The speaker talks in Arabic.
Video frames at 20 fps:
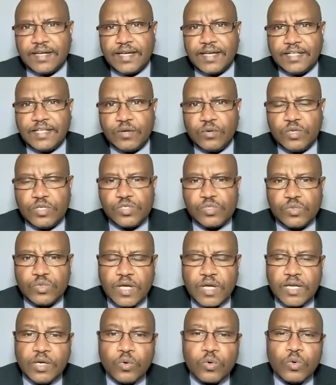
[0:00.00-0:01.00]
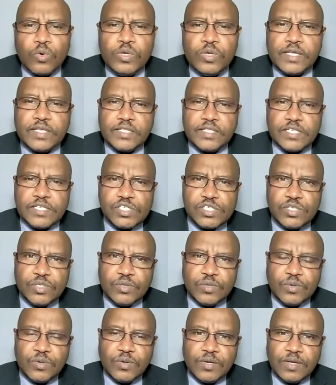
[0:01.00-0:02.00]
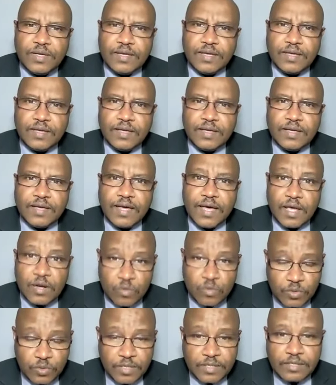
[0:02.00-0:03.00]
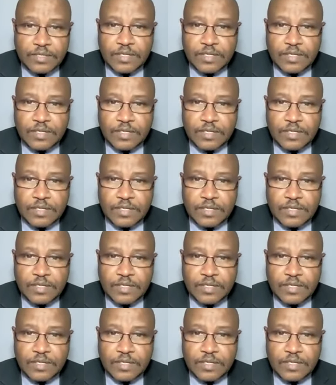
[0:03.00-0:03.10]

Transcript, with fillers: كدولة سودانية ورؤيتنا شنو رؤيتنا